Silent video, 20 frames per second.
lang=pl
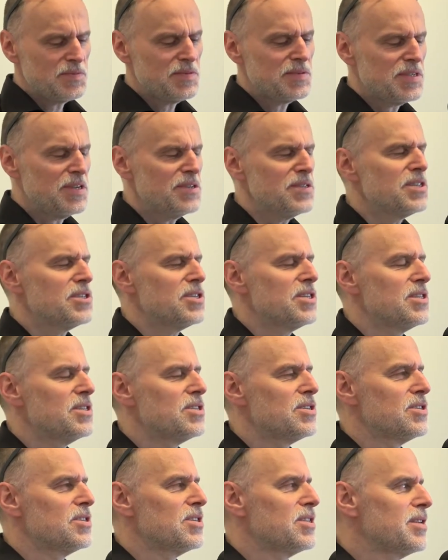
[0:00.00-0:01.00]
Y, sądzę,
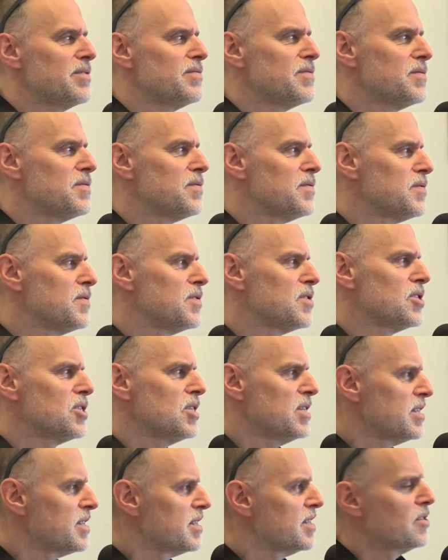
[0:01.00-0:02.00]
że, że, że tam
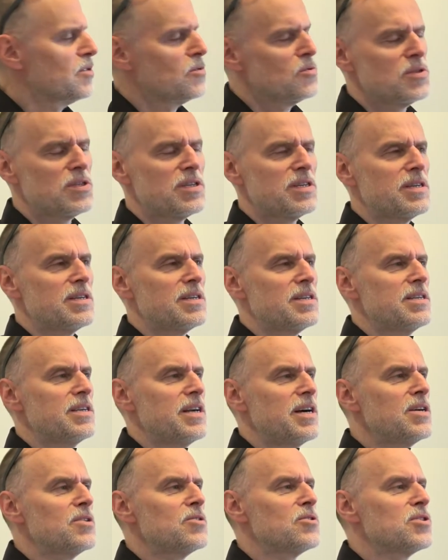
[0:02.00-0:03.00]
wszyscy ludzie
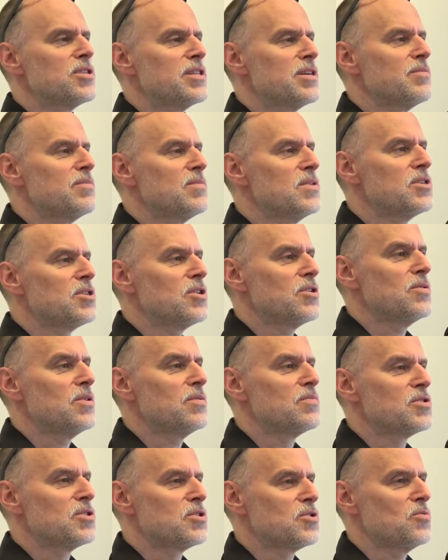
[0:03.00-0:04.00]
jakoś tam myślą
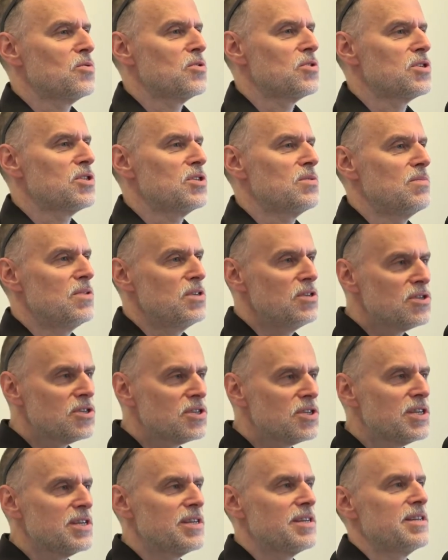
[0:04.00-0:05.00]
o przyszłości
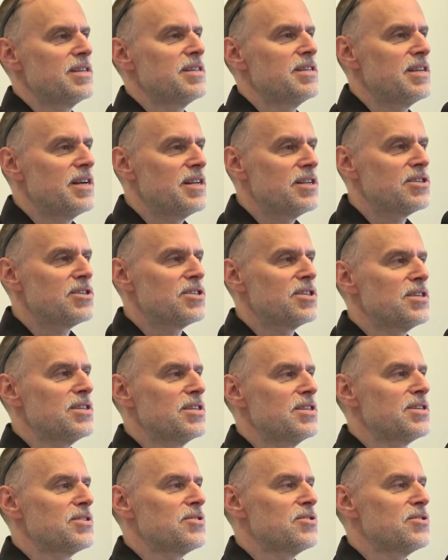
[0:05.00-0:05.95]
bliższej, dalszej.